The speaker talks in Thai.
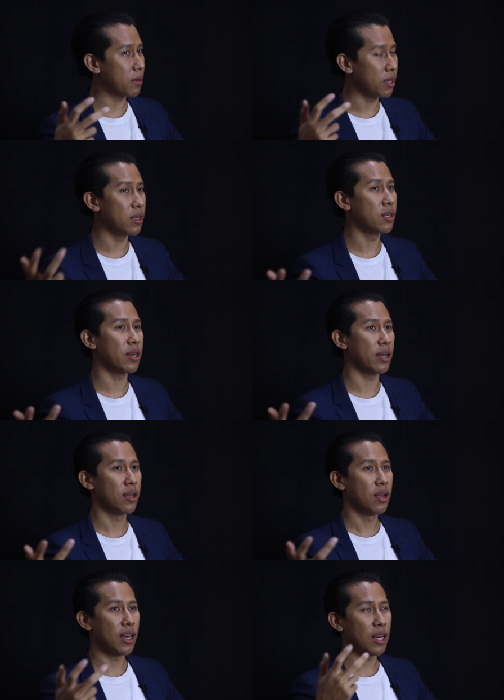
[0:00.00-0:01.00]
มขึ้นเรื่อ
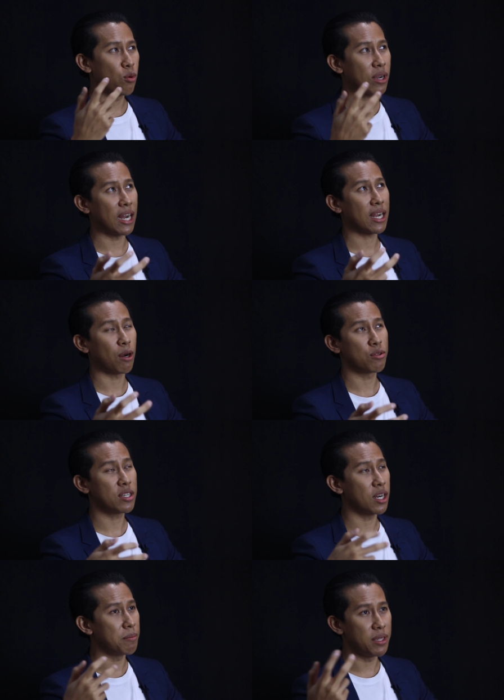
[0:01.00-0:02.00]
ยๆ และลูกค้าเก่าที่
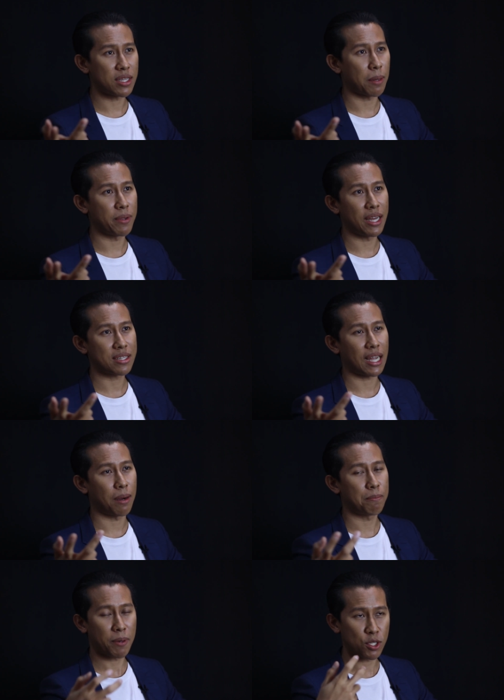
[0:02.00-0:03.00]
เคยมีตั้งแต่ปี
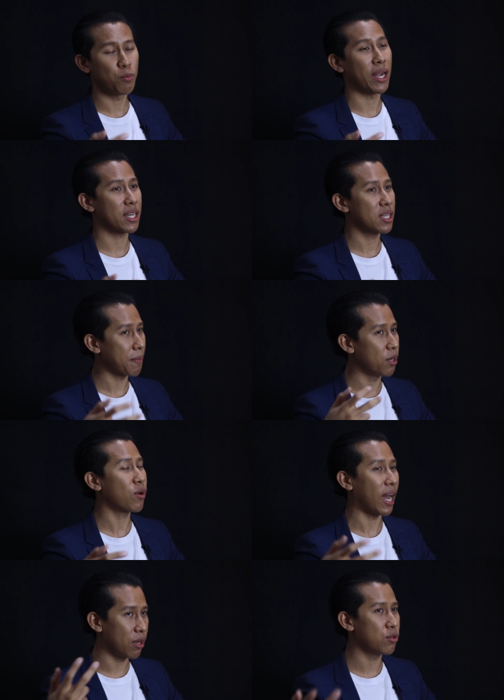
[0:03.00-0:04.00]
53 ปัจจุบันก็ยังเป็นลูก
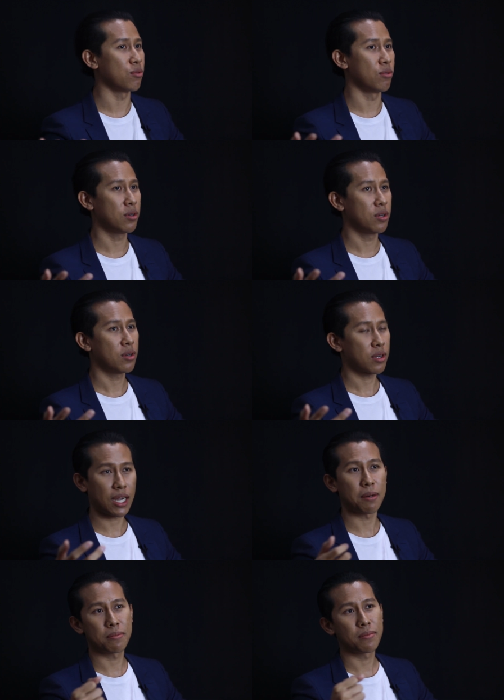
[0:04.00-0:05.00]
ค้าเราอยู่
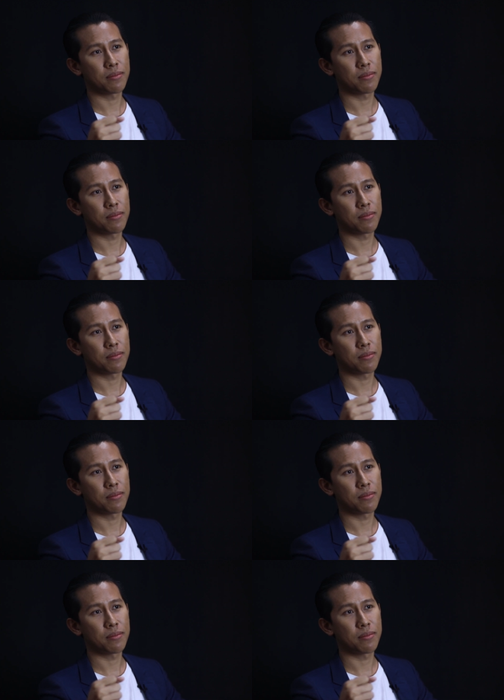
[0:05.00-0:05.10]
ครับ